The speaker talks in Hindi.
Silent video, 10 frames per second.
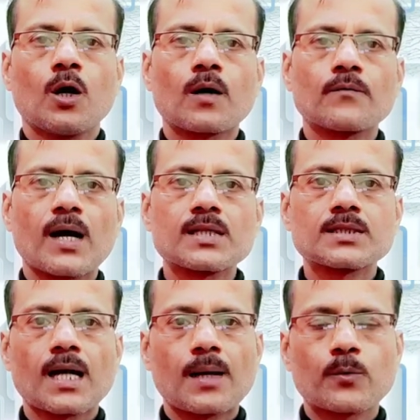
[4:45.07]
और वहां
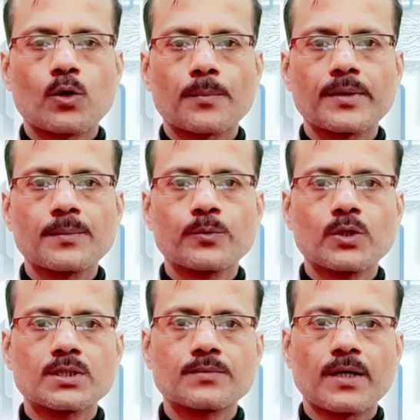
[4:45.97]
से आपको अपनी
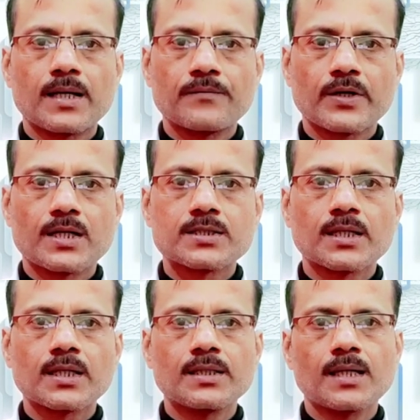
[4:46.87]
पुलिस वेरिफिकेशन
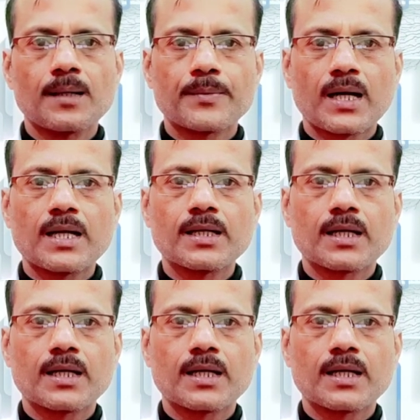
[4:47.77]
के लिए अप्लाई